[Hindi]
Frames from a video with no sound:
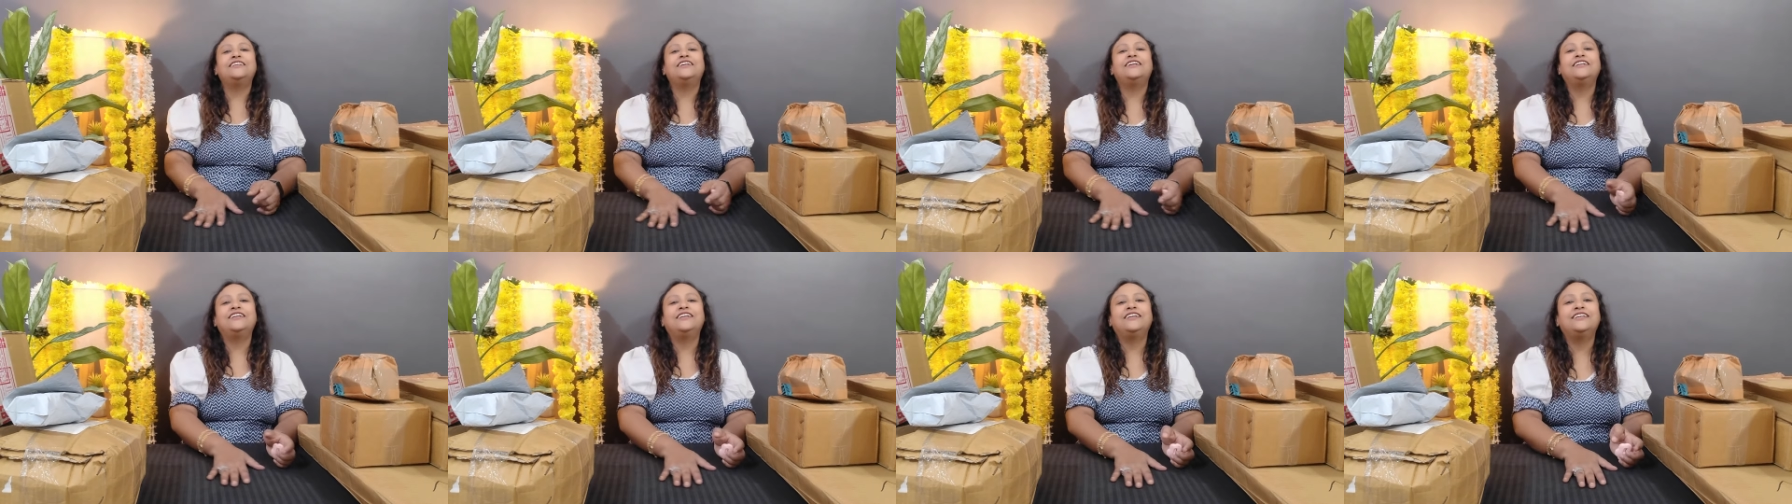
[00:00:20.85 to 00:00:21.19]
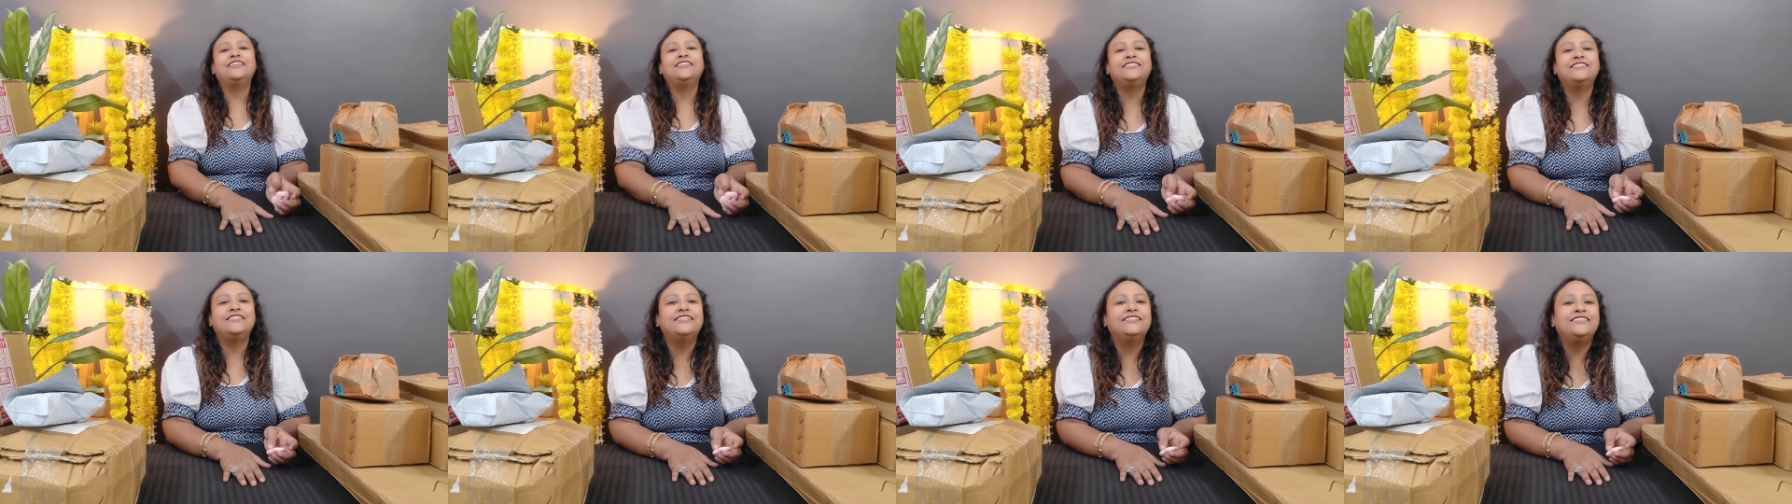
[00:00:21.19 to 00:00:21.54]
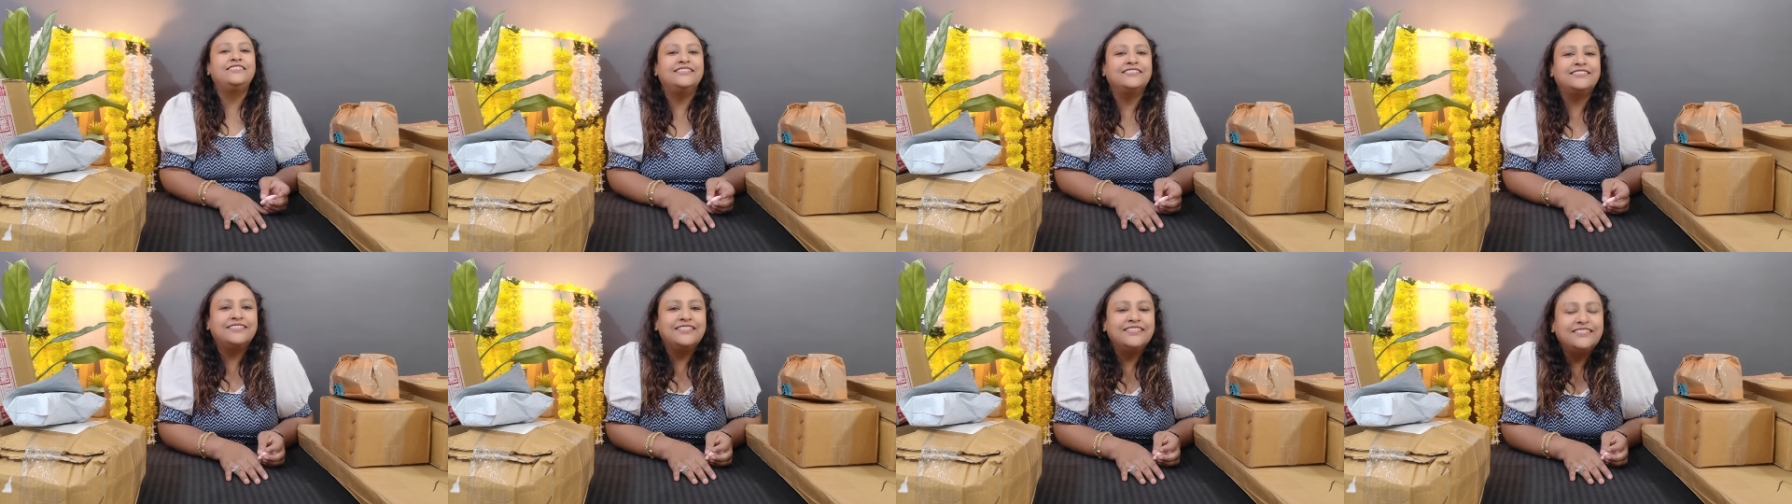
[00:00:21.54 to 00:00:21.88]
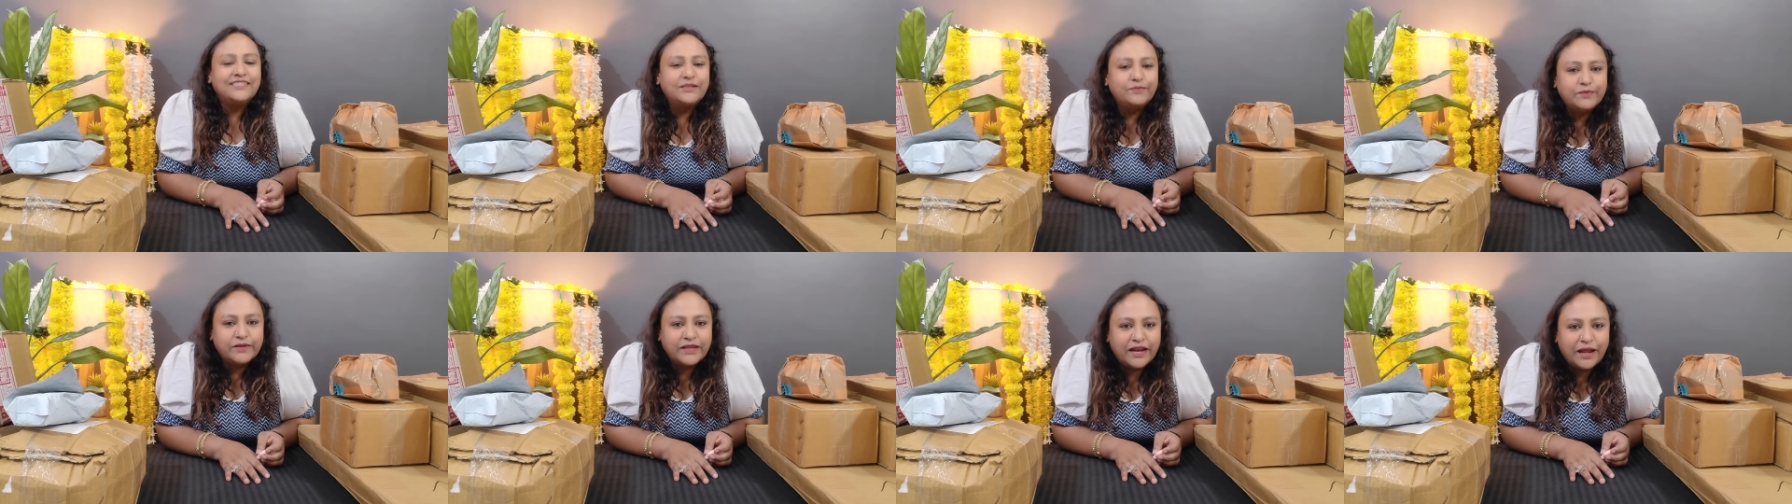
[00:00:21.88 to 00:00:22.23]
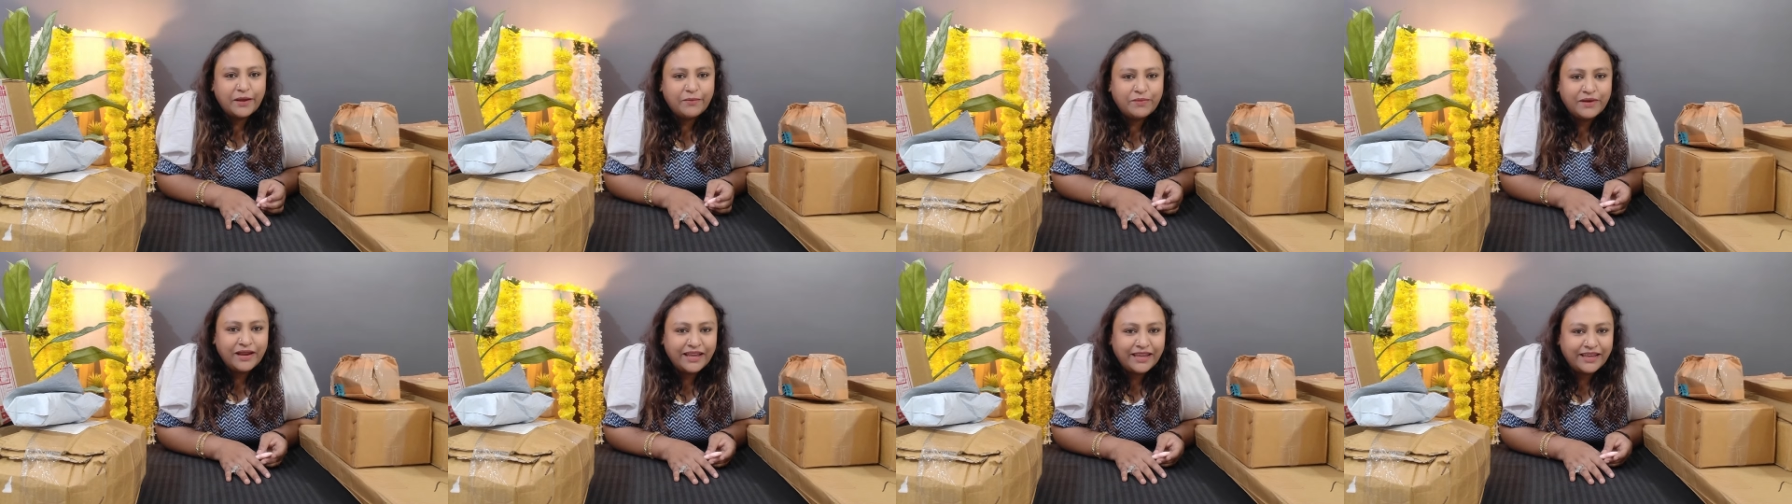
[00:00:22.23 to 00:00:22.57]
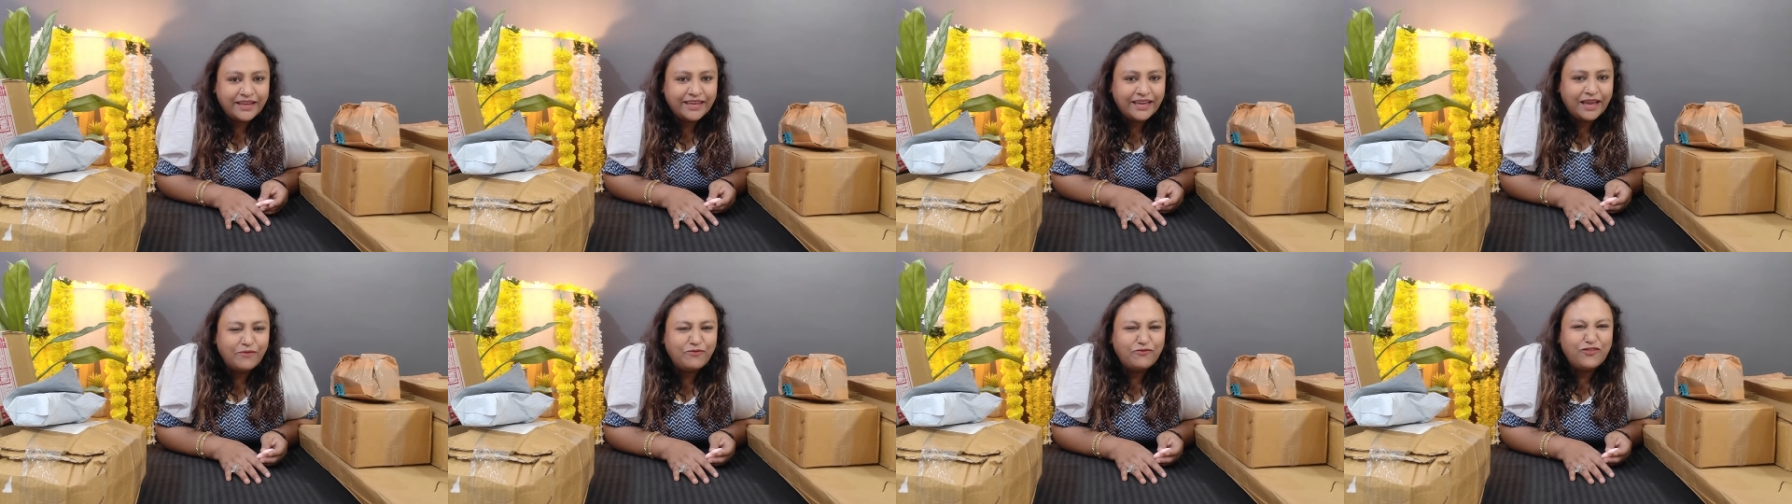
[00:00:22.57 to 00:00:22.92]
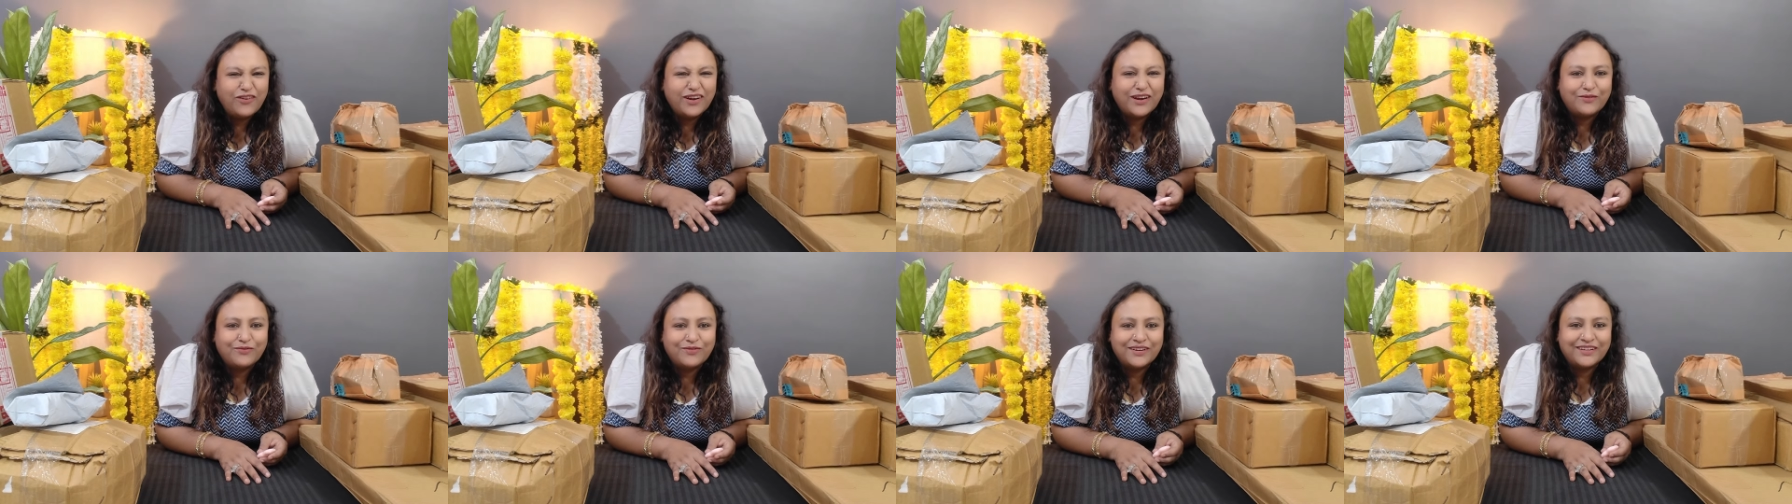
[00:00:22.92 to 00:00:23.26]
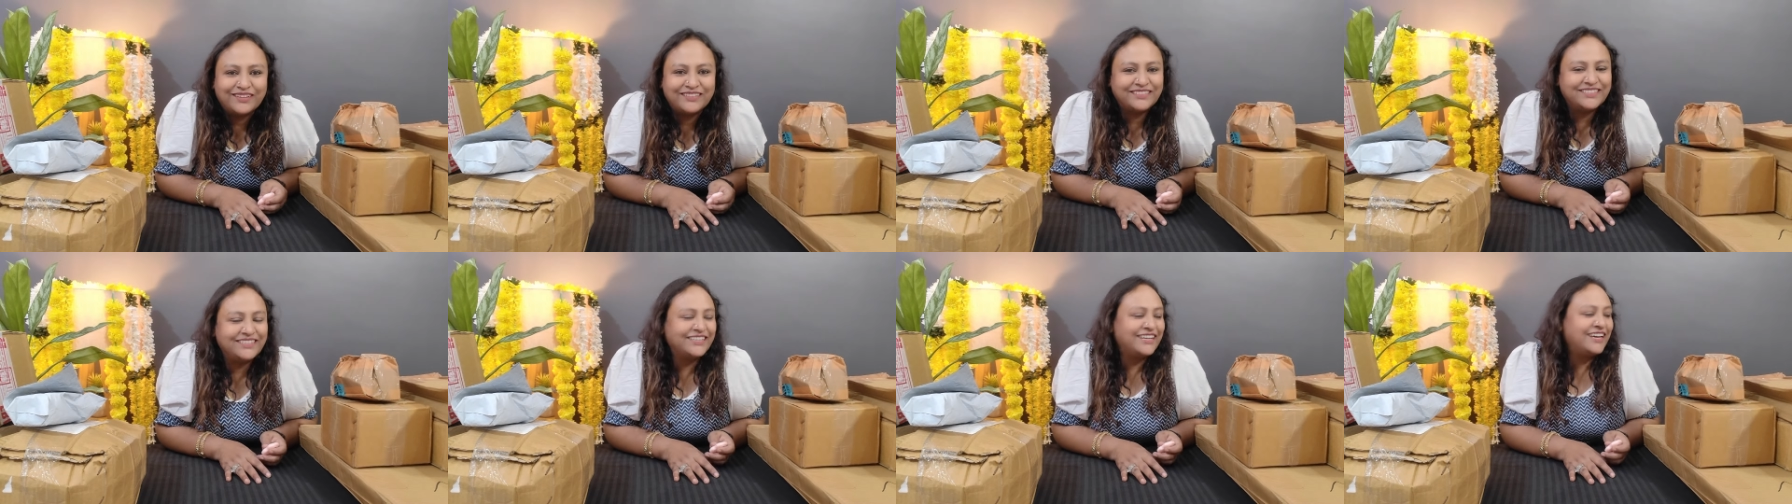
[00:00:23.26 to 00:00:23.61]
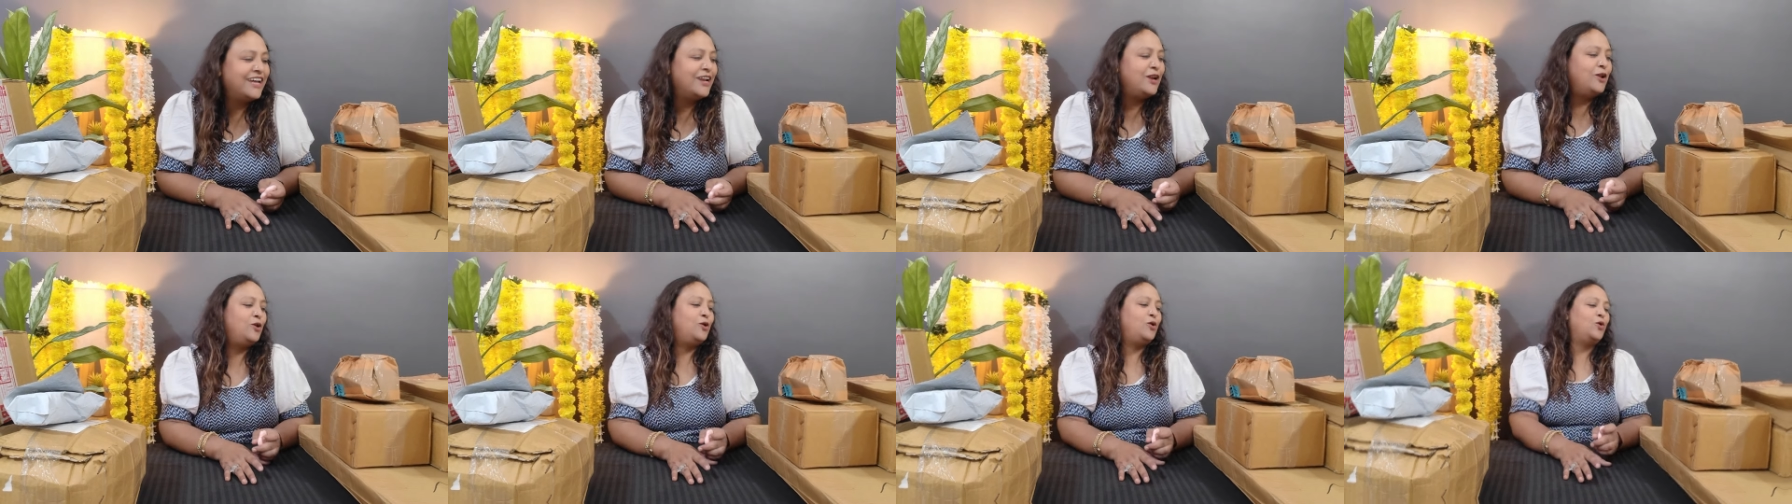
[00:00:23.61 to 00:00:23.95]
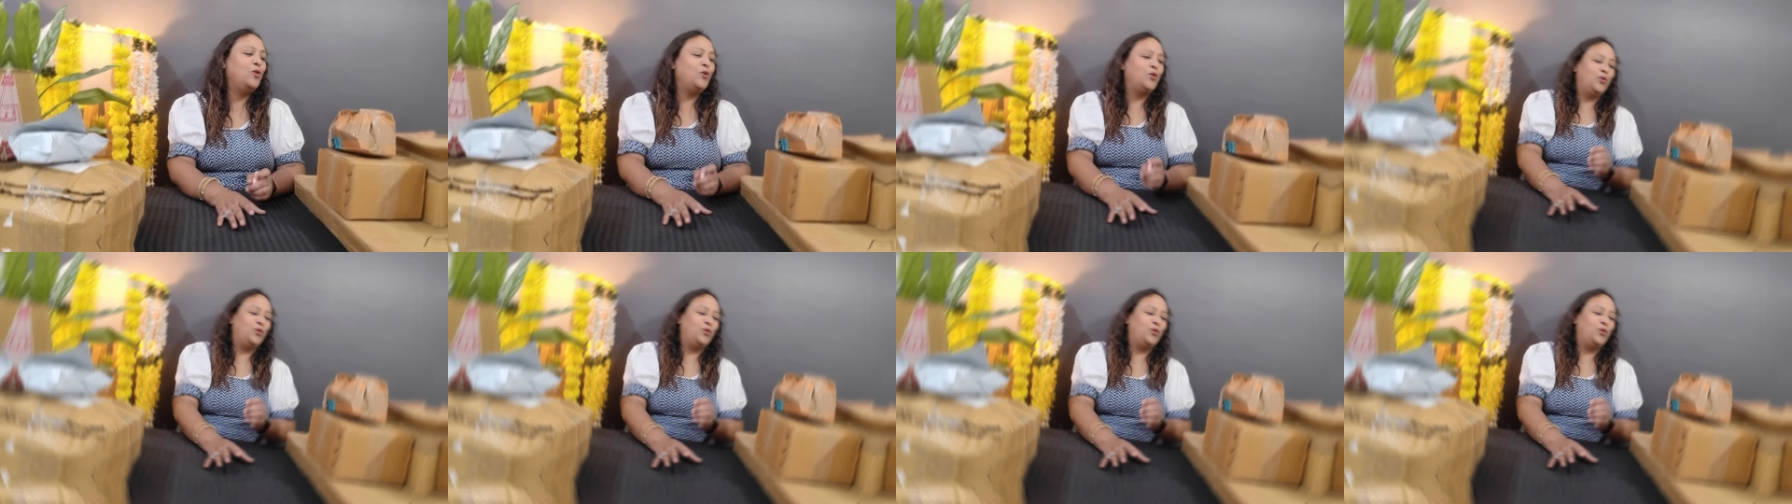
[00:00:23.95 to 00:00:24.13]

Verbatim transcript: शेयर कीजिए जिसने सब्सक्राइब नहीं किया फटाफट से कर लो